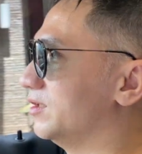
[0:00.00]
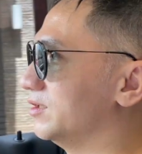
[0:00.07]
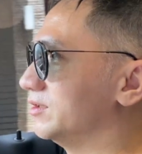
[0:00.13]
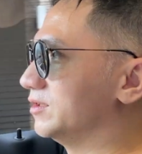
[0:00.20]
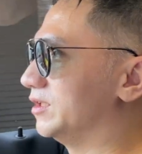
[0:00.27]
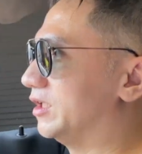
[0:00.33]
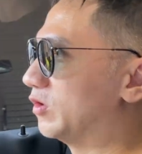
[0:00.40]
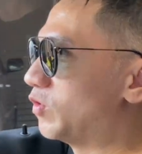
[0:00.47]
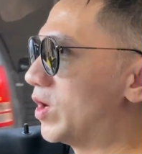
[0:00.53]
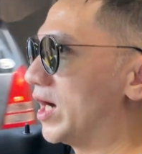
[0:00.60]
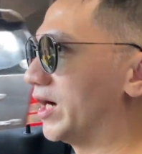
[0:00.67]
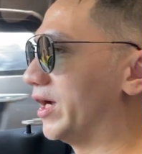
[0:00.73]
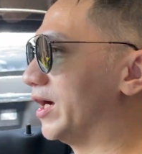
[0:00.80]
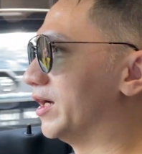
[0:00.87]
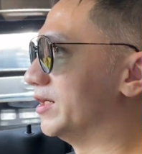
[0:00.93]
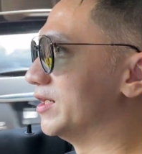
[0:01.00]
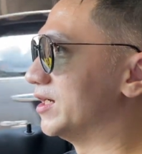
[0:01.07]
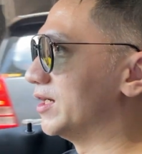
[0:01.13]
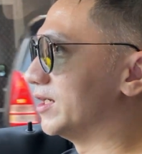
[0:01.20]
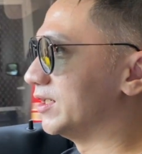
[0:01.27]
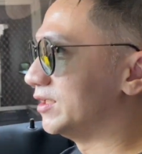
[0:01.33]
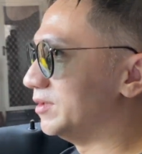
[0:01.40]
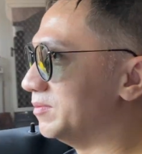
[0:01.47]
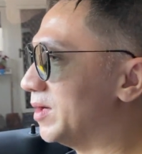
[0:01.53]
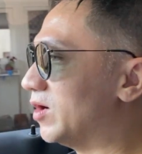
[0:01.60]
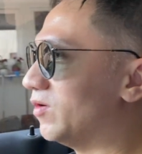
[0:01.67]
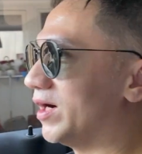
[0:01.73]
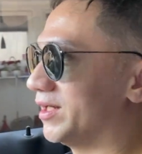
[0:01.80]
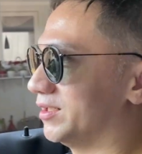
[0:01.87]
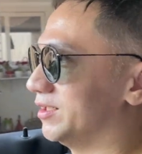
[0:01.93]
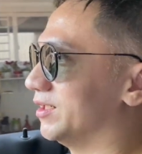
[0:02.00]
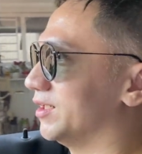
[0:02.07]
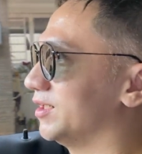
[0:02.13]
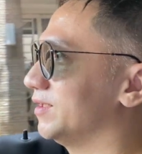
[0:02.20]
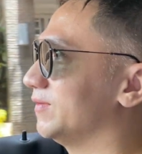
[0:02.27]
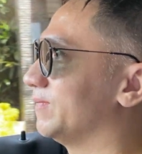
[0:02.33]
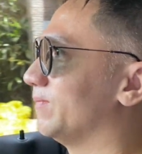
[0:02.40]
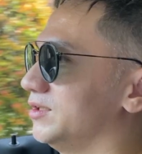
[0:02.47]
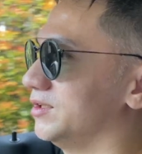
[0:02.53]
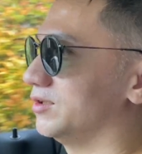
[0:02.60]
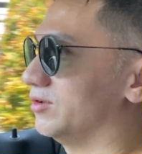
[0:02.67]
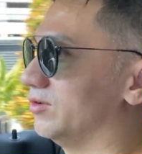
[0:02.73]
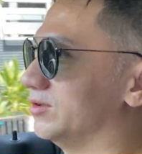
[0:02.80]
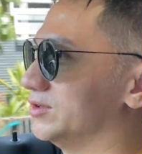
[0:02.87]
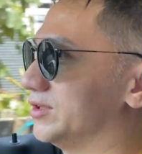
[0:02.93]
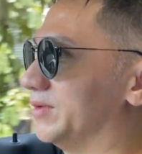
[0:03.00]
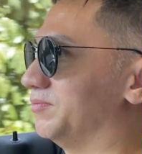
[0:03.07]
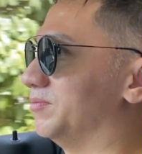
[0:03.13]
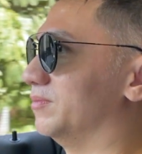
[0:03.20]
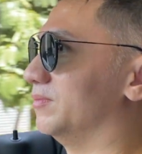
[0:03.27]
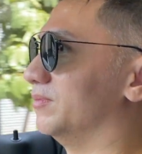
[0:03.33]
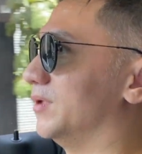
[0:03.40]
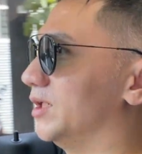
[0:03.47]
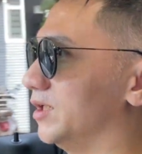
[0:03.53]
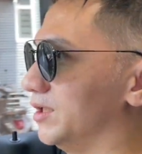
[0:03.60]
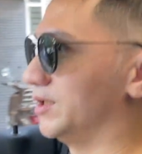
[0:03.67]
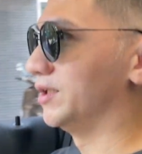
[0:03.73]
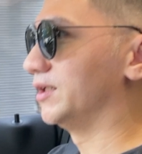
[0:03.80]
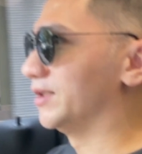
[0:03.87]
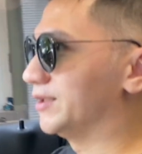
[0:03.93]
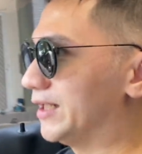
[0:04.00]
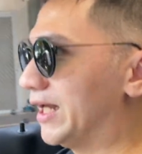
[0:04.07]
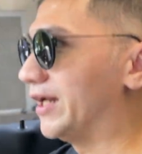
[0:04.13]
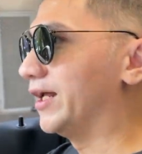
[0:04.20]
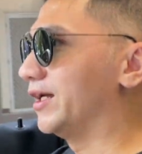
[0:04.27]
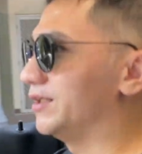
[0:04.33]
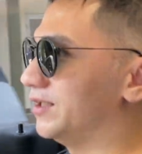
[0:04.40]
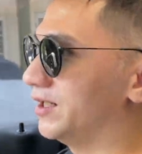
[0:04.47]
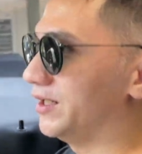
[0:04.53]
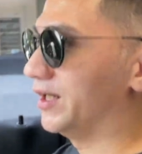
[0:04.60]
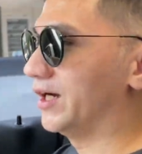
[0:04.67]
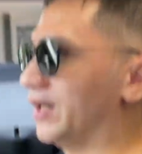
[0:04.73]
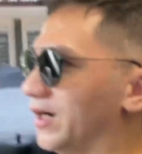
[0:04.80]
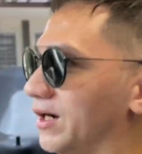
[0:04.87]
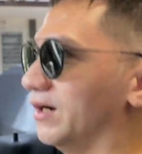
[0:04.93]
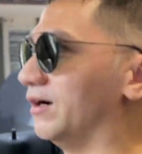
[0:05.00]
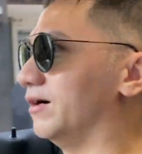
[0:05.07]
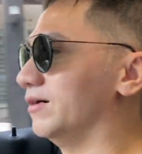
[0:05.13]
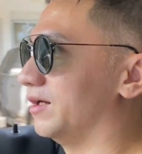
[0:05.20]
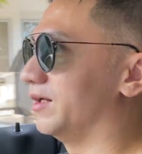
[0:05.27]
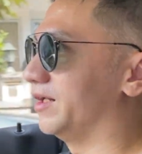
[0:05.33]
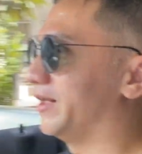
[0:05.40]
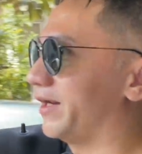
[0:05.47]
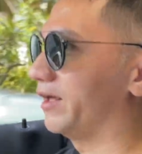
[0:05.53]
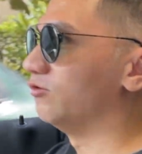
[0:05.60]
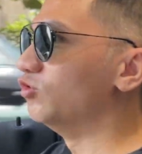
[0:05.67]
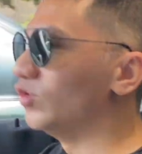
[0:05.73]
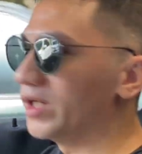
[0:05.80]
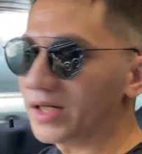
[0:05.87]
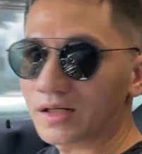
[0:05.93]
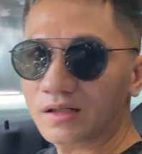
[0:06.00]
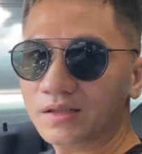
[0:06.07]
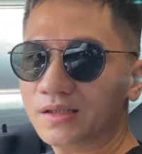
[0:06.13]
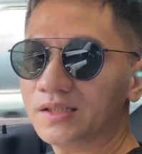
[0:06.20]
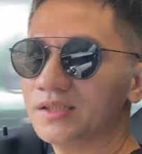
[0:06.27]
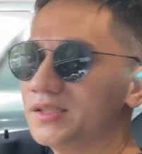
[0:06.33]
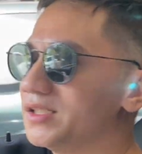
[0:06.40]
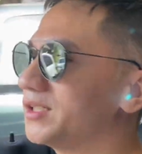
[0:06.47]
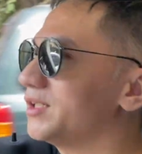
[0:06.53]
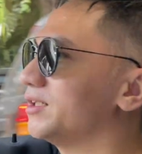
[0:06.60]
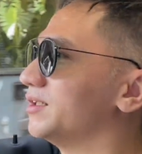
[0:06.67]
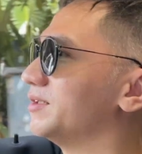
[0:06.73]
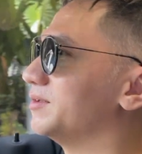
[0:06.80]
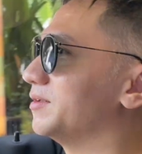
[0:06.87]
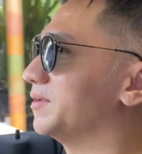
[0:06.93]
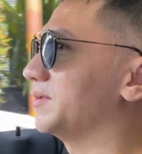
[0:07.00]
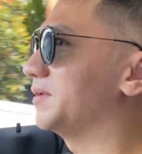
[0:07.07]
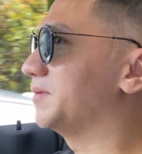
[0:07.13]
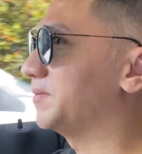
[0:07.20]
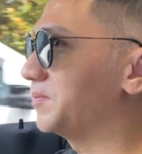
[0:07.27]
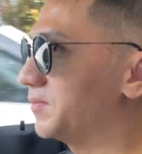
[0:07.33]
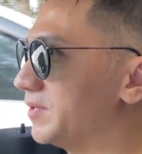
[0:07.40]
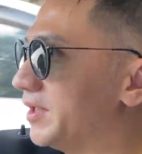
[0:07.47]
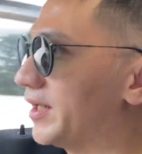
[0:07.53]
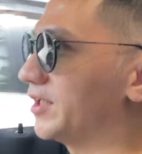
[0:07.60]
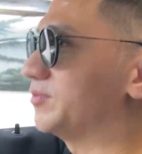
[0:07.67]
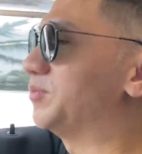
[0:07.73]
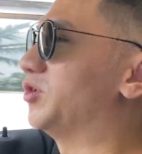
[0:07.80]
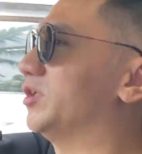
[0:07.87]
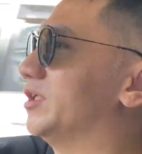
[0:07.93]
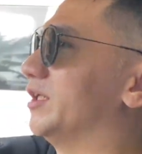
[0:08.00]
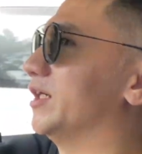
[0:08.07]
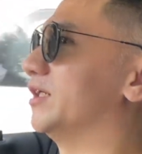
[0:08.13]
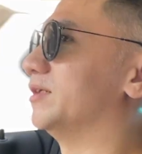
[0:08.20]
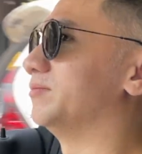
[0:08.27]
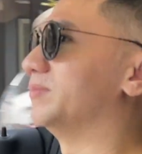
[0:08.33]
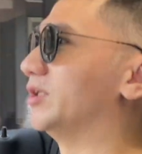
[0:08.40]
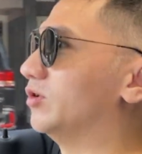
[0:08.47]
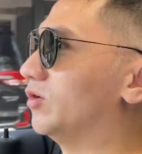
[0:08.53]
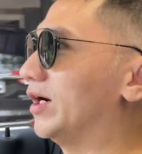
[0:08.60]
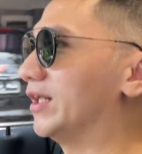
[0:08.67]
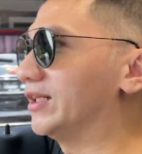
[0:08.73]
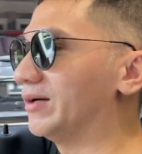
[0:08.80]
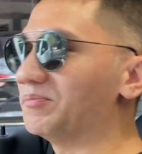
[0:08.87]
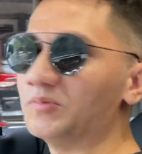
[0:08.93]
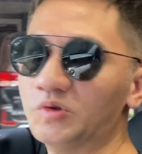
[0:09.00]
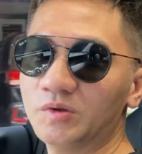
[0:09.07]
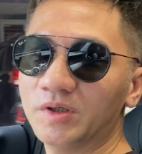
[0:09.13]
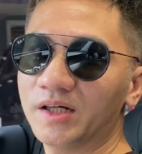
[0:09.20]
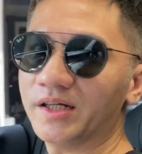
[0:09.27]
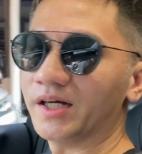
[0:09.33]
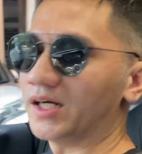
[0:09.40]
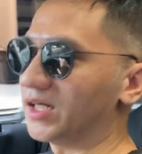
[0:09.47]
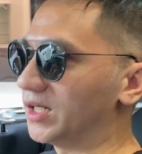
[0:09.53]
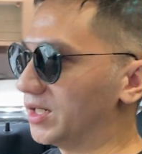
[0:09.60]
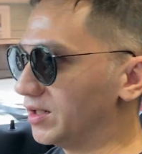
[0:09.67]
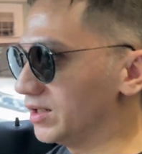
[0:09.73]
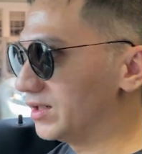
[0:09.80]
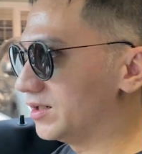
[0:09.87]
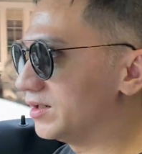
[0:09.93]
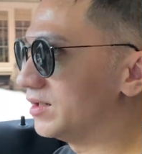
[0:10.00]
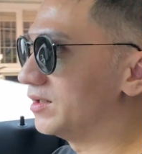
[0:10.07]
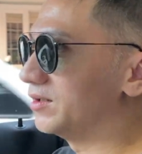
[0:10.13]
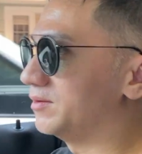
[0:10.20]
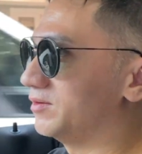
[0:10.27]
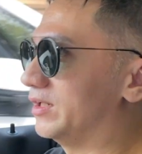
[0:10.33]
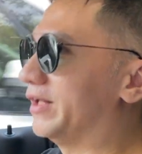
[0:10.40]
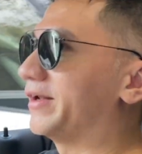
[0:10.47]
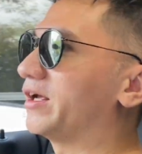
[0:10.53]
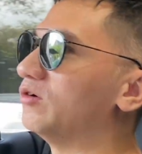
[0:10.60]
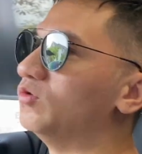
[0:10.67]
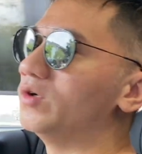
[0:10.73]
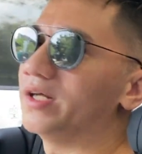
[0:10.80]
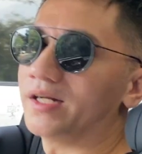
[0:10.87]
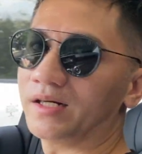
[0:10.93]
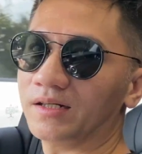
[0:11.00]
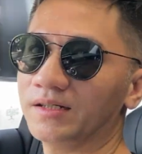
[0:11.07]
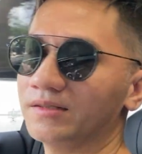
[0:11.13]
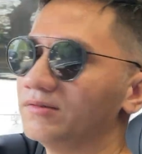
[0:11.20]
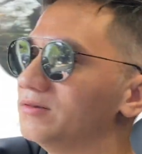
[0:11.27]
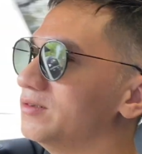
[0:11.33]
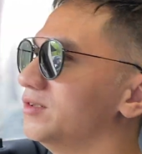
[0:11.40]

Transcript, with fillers: si ruang yang ada di bawahnya konsep e, tanahnya yang irregular jadinya direspon dengan bentuk atap juga yang irregular gitu